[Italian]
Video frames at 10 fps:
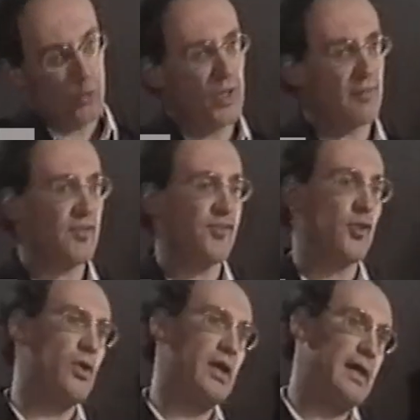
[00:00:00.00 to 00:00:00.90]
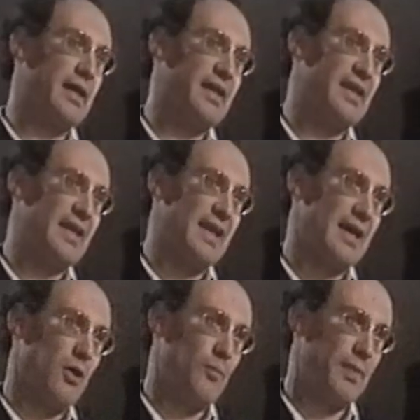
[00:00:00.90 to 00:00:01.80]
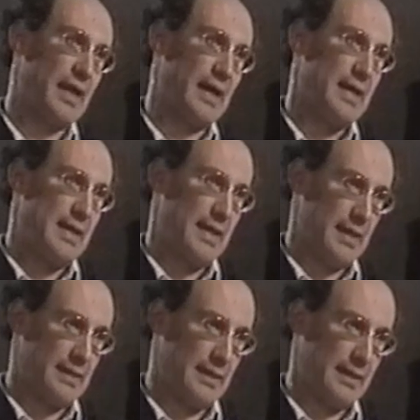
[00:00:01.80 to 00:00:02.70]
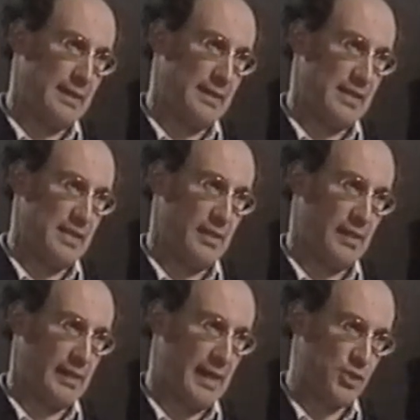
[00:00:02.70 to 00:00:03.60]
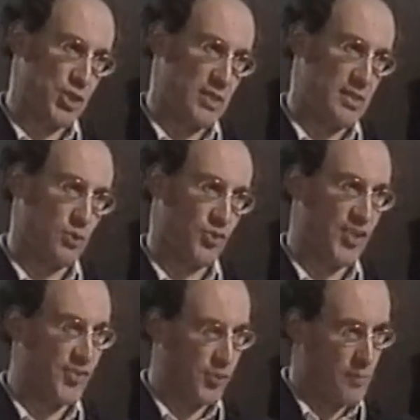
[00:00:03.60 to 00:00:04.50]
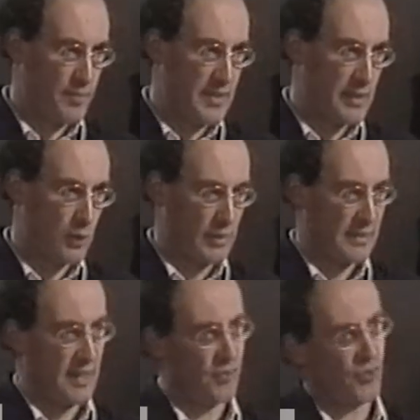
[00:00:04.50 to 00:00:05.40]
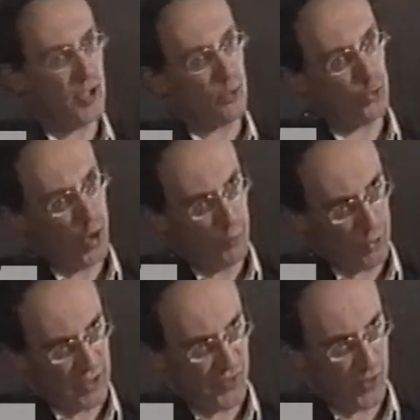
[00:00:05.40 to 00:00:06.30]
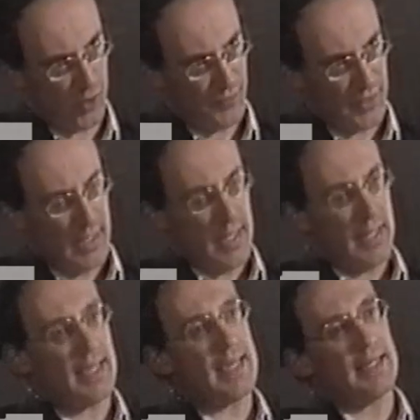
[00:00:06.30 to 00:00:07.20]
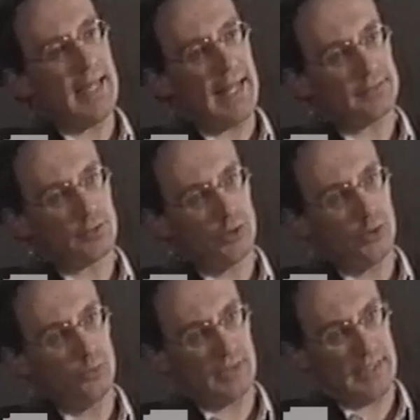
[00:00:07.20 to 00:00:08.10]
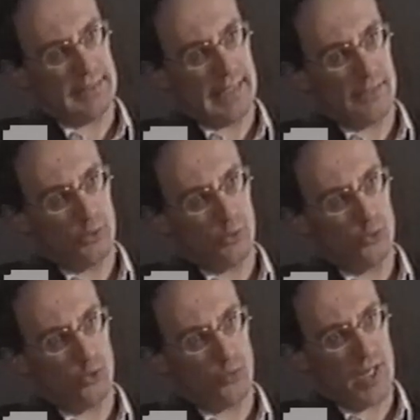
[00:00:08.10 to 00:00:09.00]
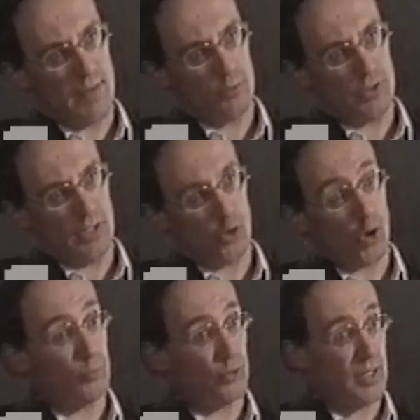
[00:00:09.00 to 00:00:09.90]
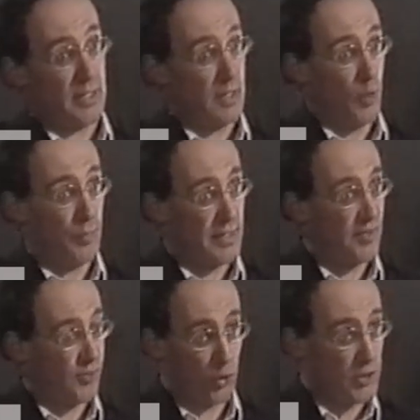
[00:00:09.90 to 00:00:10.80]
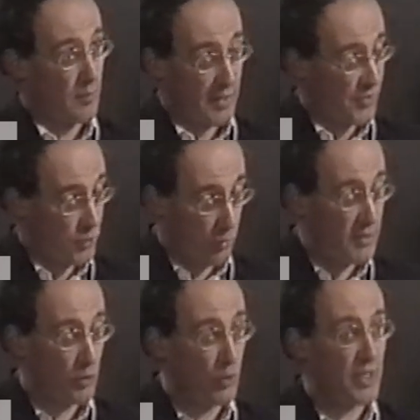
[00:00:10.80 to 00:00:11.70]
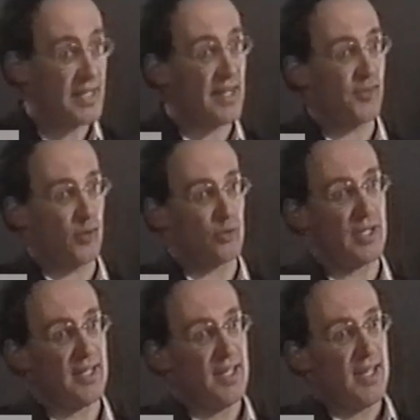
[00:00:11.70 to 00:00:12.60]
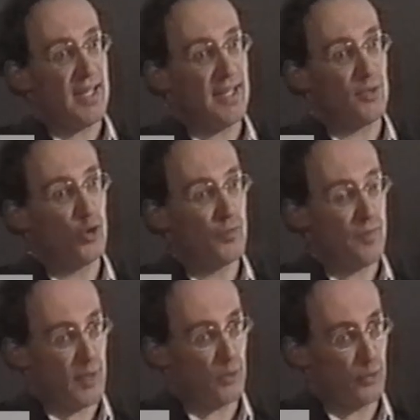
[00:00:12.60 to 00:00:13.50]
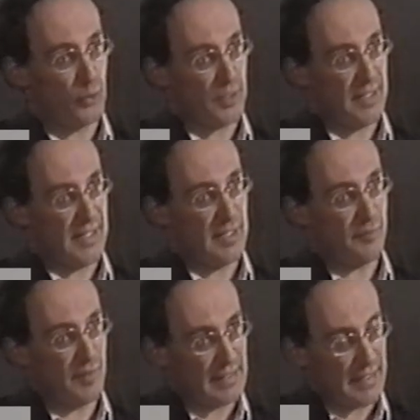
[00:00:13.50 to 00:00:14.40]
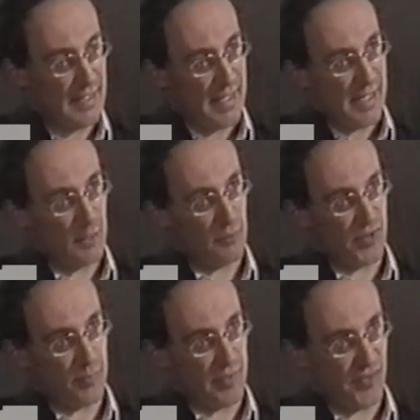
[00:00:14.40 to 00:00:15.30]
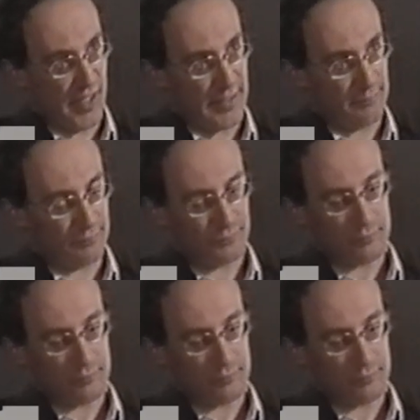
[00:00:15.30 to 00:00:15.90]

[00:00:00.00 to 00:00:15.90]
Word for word: Una versione nell'opera eh, del eh, grande scettico sesto empirico nel III secolo d.C., e l'altro in un trattato che noi troviamo nel corpo delle opere di Aristotele, ma che sicuramente non è di Aristotele, eh, dove vengono eh, riferiti eh, questi pensieri.